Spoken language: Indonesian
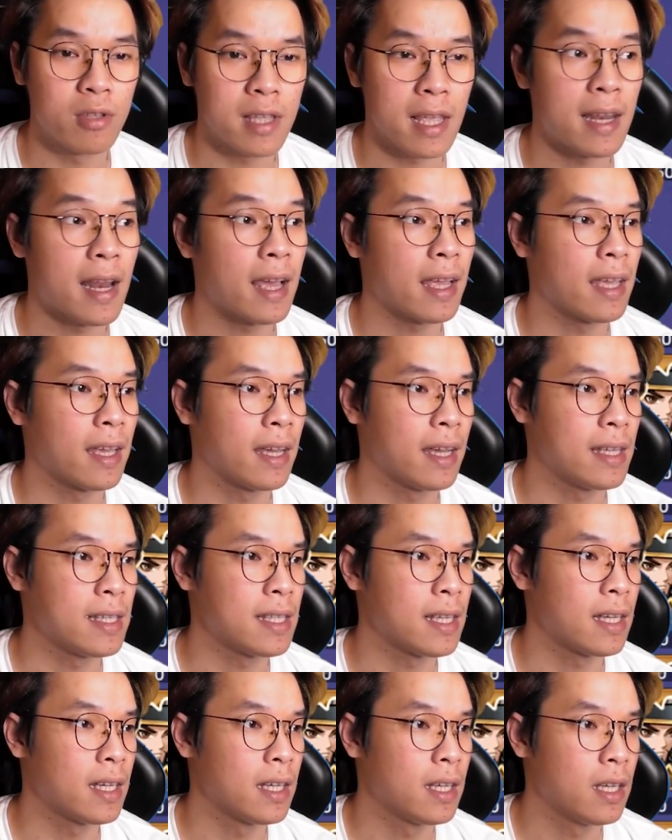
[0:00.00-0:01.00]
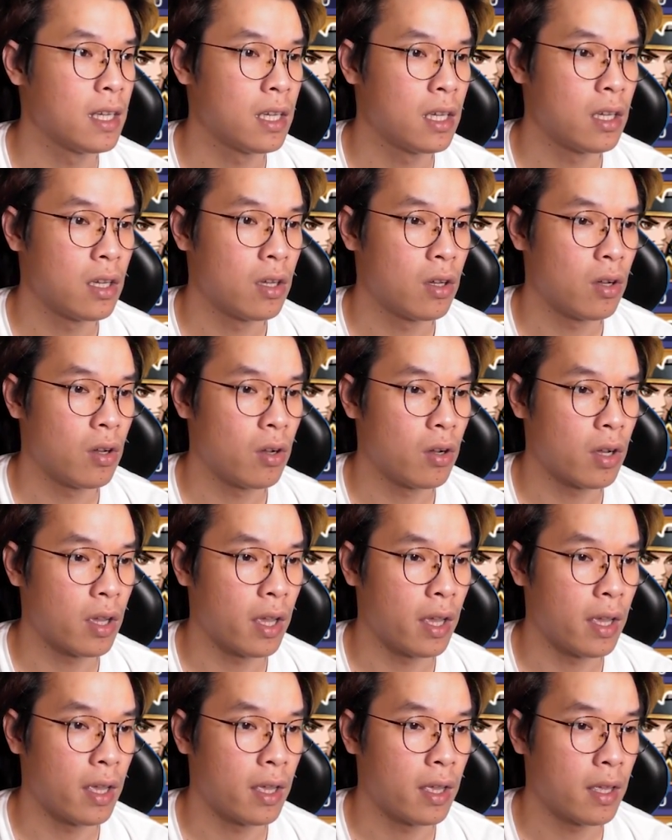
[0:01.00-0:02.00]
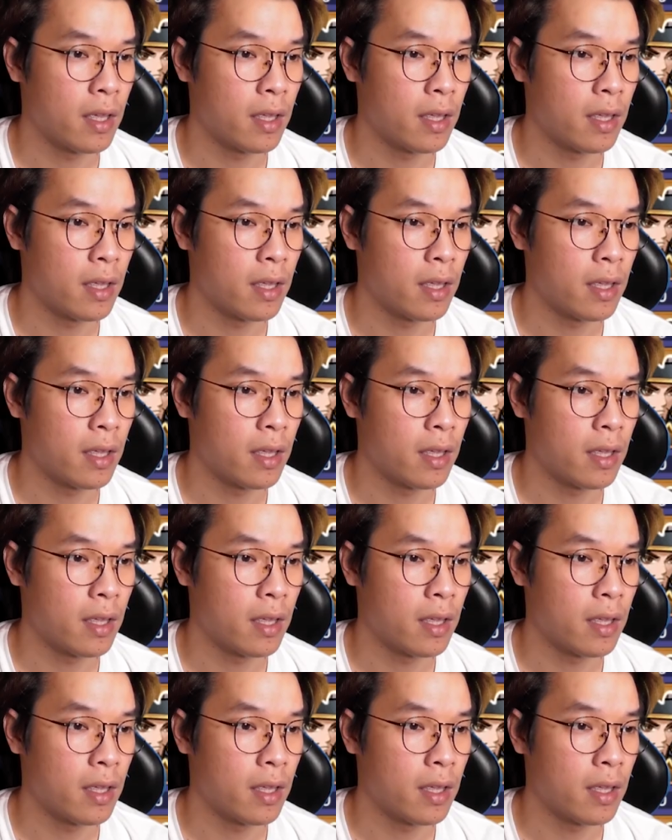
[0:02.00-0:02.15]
enak ya guys ya? Oke.